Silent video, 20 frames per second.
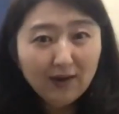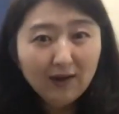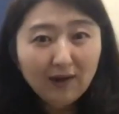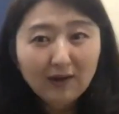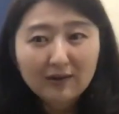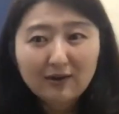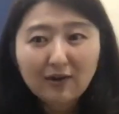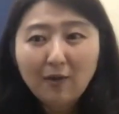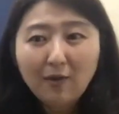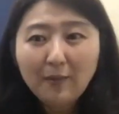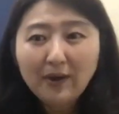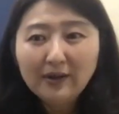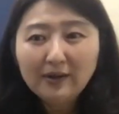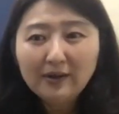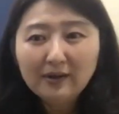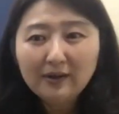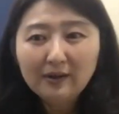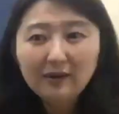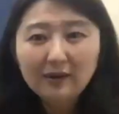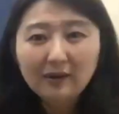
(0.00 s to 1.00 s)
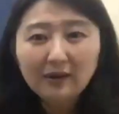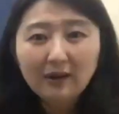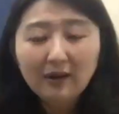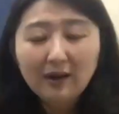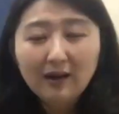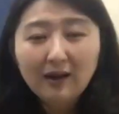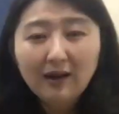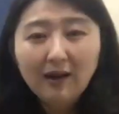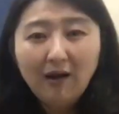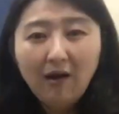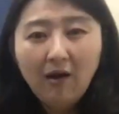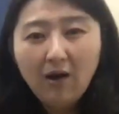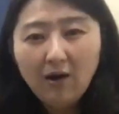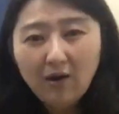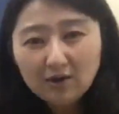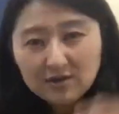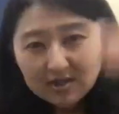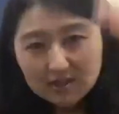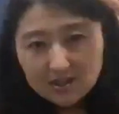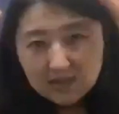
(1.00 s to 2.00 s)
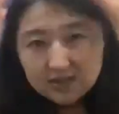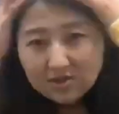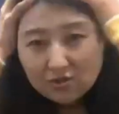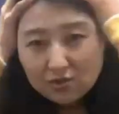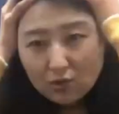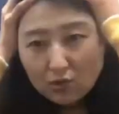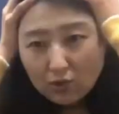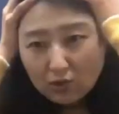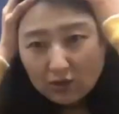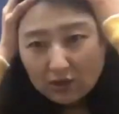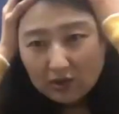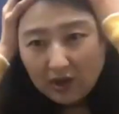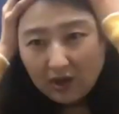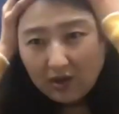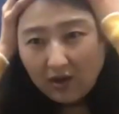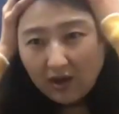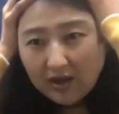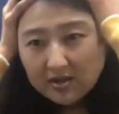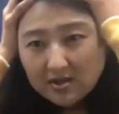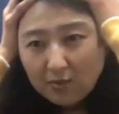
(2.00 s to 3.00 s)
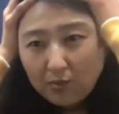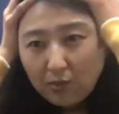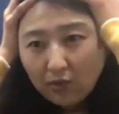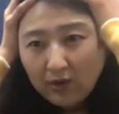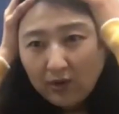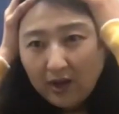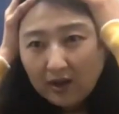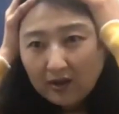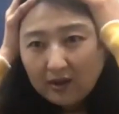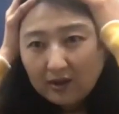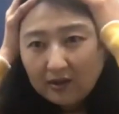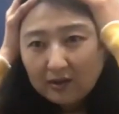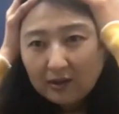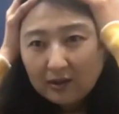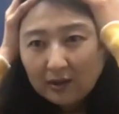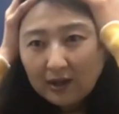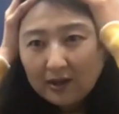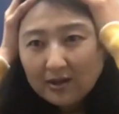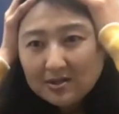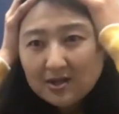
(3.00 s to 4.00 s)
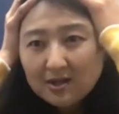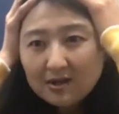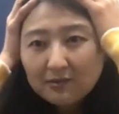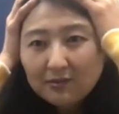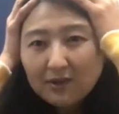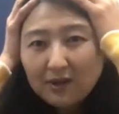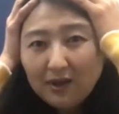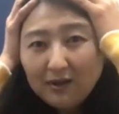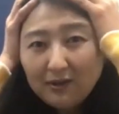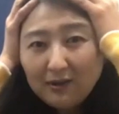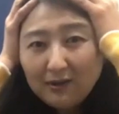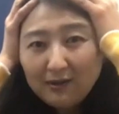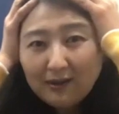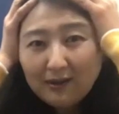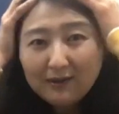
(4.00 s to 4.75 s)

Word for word: 그러면은 어, 레슨 들어오는데 이거 해서 보내야 되는데 다른 사람들 했는데